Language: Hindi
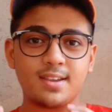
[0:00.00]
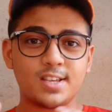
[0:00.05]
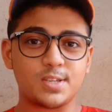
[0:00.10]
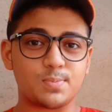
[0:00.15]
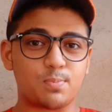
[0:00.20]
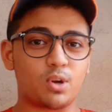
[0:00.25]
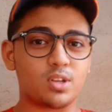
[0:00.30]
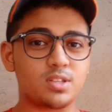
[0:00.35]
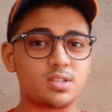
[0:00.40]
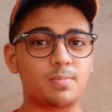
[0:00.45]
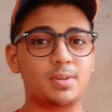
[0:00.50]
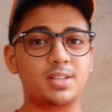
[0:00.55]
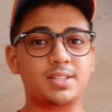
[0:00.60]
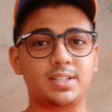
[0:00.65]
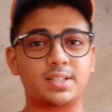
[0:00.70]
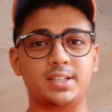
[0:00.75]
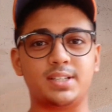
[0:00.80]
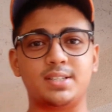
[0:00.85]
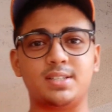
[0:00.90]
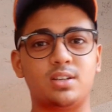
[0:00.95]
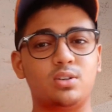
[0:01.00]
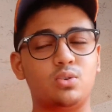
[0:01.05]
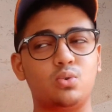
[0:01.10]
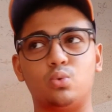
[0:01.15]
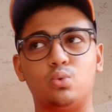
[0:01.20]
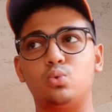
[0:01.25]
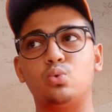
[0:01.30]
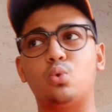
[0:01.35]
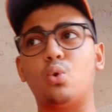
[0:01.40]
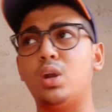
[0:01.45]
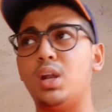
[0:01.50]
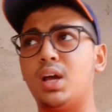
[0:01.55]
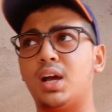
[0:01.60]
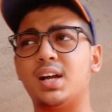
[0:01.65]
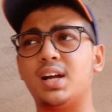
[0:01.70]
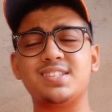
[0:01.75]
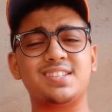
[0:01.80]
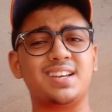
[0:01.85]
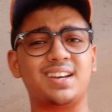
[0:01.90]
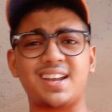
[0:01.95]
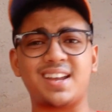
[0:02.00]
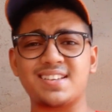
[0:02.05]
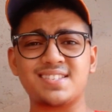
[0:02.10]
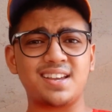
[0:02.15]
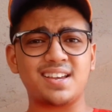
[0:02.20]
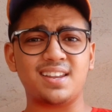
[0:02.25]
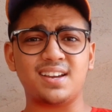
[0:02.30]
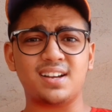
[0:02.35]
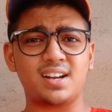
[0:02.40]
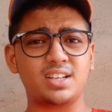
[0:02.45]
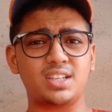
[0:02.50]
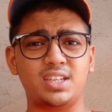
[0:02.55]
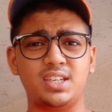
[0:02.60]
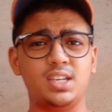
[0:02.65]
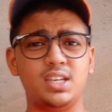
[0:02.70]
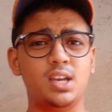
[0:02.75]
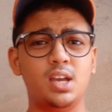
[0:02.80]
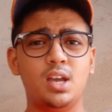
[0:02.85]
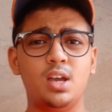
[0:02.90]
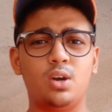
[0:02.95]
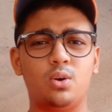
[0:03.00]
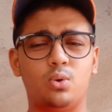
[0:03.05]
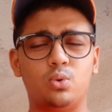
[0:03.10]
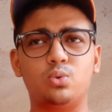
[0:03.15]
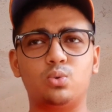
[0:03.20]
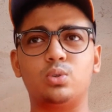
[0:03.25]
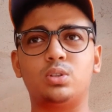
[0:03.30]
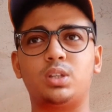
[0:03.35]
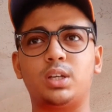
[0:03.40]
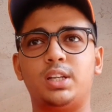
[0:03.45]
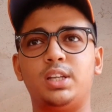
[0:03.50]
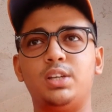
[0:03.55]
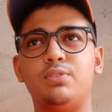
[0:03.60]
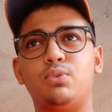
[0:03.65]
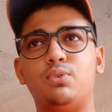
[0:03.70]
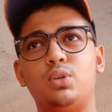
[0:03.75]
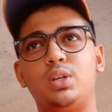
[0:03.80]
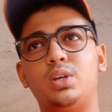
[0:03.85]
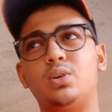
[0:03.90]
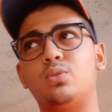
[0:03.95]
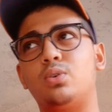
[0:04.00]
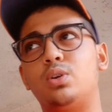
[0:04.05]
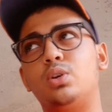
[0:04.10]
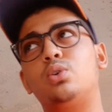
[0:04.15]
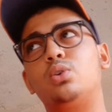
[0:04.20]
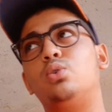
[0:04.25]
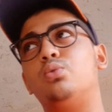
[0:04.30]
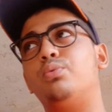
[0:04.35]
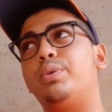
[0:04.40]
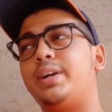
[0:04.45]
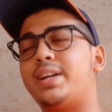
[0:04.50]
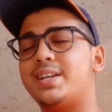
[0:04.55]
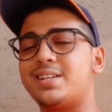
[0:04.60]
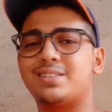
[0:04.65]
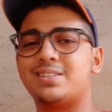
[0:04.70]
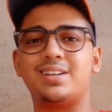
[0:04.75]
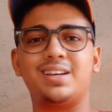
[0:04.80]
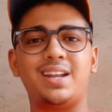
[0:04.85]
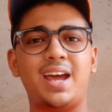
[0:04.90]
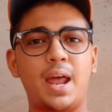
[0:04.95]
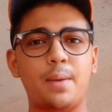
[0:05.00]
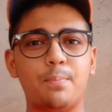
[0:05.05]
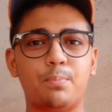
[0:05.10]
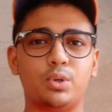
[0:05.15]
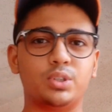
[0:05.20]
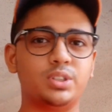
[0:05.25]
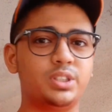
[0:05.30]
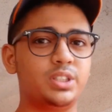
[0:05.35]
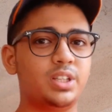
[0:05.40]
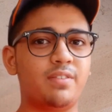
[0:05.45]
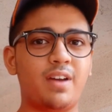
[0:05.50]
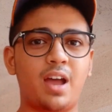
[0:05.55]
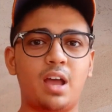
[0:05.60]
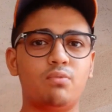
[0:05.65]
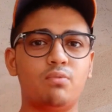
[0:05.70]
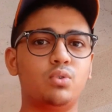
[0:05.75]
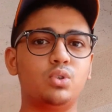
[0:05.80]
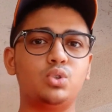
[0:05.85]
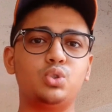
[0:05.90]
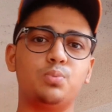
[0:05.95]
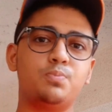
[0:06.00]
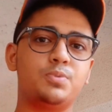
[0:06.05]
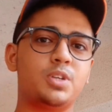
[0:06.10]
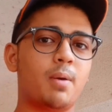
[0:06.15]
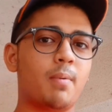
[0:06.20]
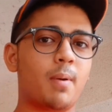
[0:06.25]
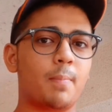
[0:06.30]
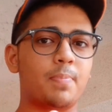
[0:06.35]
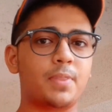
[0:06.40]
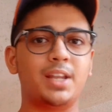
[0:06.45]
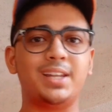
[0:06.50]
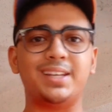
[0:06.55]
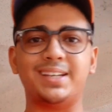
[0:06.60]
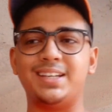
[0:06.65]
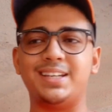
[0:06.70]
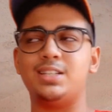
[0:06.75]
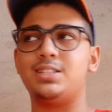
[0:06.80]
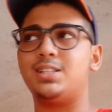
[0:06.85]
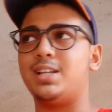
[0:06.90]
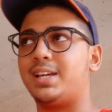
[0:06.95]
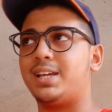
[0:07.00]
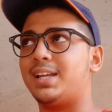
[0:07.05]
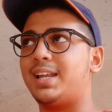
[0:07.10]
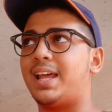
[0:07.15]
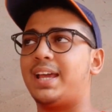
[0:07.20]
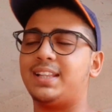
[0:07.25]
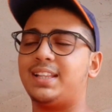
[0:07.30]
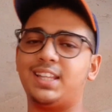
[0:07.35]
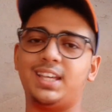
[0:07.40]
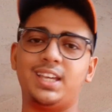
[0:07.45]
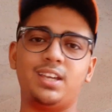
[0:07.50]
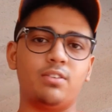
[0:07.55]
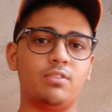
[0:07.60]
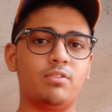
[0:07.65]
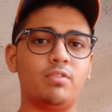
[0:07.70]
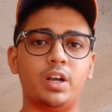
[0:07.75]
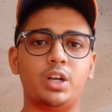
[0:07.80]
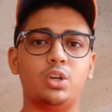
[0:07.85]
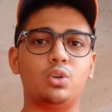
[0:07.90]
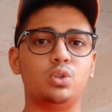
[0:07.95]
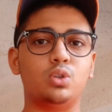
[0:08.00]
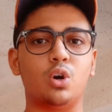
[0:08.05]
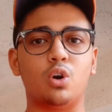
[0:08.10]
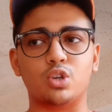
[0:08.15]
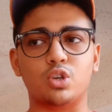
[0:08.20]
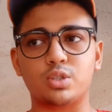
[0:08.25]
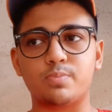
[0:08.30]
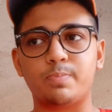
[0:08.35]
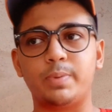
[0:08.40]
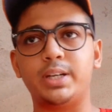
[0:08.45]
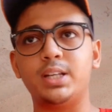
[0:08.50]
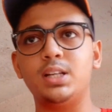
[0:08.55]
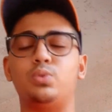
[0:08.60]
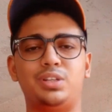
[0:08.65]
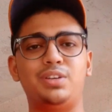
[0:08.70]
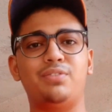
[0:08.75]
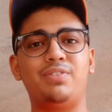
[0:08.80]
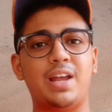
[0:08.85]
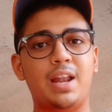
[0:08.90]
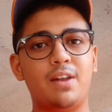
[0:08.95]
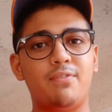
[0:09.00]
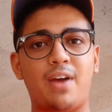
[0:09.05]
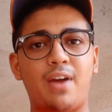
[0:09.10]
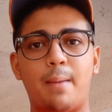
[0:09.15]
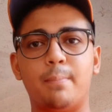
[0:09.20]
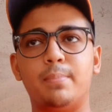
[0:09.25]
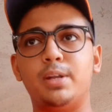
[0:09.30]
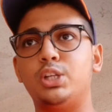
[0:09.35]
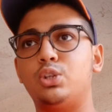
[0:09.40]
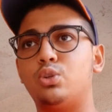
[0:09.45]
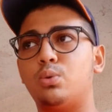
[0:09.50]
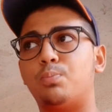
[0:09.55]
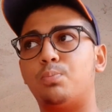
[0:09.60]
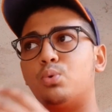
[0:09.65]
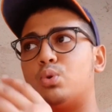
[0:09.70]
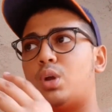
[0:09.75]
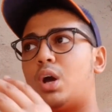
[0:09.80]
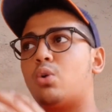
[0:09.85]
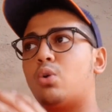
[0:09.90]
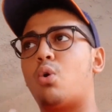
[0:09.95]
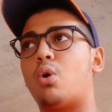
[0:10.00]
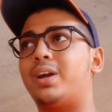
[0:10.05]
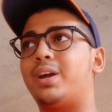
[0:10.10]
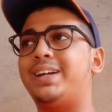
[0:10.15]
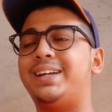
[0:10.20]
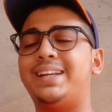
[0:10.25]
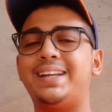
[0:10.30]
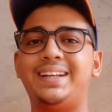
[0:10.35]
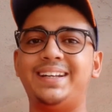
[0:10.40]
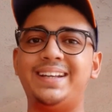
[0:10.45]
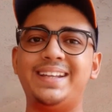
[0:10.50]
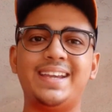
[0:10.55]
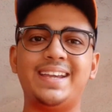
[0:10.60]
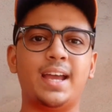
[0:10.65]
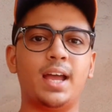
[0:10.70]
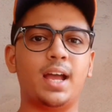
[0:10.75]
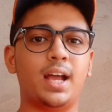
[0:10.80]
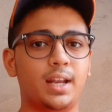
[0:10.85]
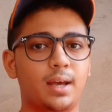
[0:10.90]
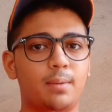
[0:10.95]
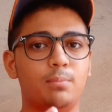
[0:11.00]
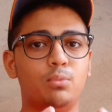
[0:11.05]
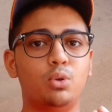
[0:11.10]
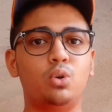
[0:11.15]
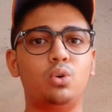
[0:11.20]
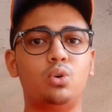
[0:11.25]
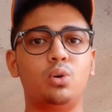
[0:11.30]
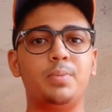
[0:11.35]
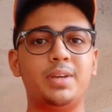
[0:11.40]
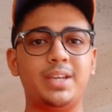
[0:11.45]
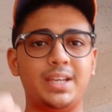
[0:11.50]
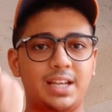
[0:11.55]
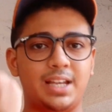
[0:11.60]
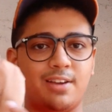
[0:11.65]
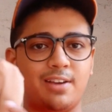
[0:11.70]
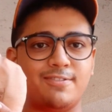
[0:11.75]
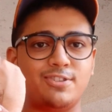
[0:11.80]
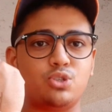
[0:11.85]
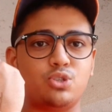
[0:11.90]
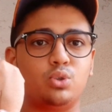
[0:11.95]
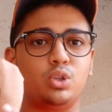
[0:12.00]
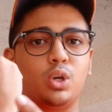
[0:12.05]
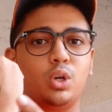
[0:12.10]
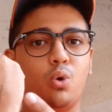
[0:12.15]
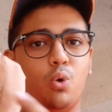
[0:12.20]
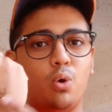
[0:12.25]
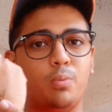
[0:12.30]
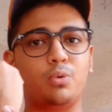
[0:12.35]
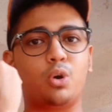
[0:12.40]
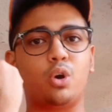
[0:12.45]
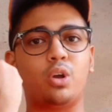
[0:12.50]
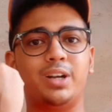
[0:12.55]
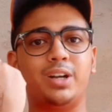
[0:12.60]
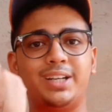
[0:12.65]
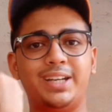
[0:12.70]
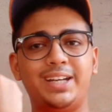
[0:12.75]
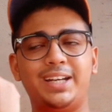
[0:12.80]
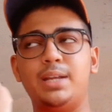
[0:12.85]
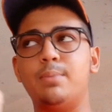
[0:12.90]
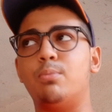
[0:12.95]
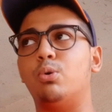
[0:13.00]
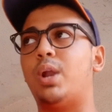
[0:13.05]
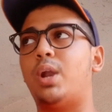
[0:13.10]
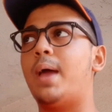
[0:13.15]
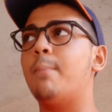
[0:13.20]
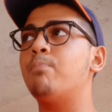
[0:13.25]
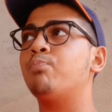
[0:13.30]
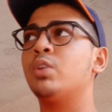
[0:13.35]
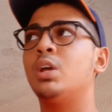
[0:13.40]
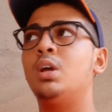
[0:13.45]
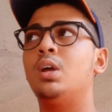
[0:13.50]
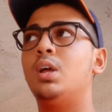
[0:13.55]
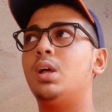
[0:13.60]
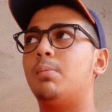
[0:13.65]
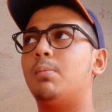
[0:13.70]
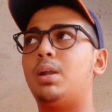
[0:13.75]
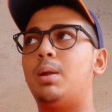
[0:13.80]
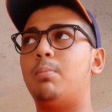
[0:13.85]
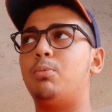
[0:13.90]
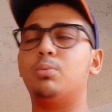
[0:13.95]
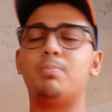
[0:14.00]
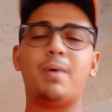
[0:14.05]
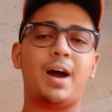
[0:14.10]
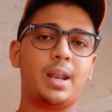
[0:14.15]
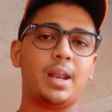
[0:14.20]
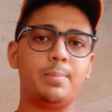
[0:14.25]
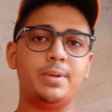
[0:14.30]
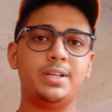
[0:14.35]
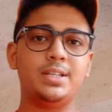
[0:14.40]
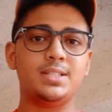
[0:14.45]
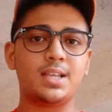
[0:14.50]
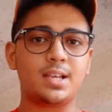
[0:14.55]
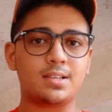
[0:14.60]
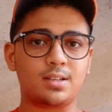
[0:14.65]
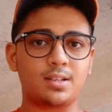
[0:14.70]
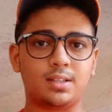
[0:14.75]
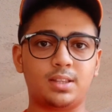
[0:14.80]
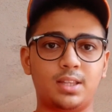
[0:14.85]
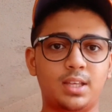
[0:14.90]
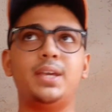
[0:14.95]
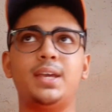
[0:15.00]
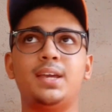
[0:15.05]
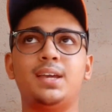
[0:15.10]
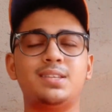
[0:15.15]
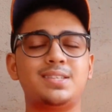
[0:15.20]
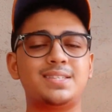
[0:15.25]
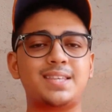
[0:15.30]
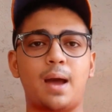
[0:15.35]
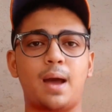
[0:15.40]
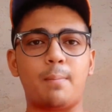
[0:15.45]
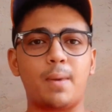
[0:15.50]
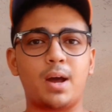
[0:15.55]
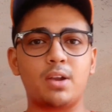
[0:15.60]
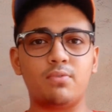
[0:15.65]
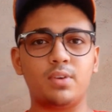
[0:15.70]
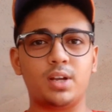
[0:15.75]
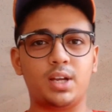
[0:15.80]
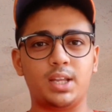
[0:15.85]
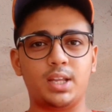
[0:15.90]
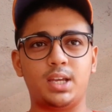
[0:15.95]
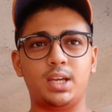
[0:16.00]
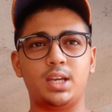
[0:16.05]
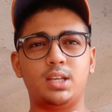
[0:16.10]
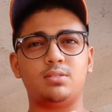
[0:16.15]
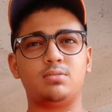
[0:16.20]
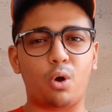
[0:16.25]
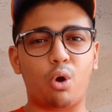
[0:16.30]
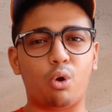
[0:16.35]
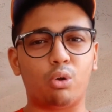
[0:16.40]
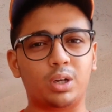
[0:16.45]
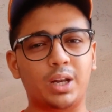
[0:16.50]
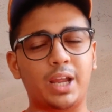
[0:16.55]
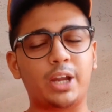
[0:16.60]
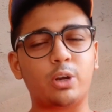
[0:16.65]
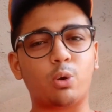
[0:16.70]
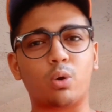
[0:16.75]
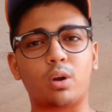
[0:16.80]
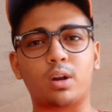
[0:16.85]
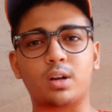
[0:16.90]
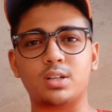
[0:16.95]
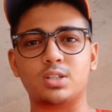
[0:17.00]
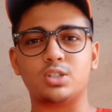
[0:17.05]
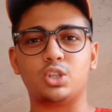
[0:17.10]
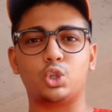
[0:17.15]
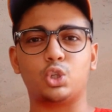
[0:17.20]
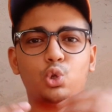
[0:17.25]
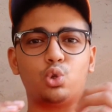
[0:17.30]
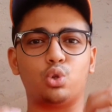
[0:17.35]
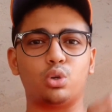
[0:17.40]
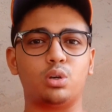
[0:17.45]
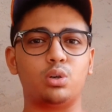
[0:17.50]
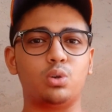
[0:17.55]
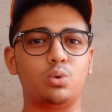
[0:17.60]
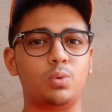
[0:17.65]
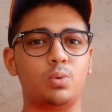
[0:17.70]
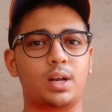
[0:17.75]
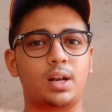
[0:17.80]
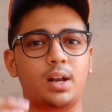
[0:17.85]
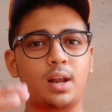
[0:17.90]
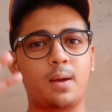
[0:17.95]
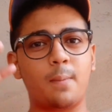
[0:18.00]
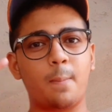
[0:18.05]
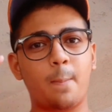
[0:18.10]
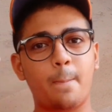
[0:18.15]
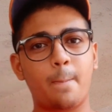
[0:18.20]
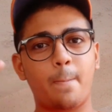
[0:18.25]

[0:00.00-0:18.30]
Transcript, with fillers: हैं रिस्पॉन्सिबल सिटीज़न उनको लगा ज़रा सा लगा कि उनको तकलीफ हो रही है उन्होंने कोविड टेस्ट कराया एंड पॉजिटिव आया वो चुपचाप अपना लगेज लेके लाइक थे वेंट टू द हॉस्पिटल उनकी फिलहाल फैमिली तो पूरा क्वारंटीन ही है एंड हम लोगों को भी इलेवन जून तक होम क्वारंटीन भी बोला है मतलब हम लोग बाहर भी नहीं जा सकते ये सामान वगैरह ऑनलाइन ऑर्डर कर सकते हो तो करो वरना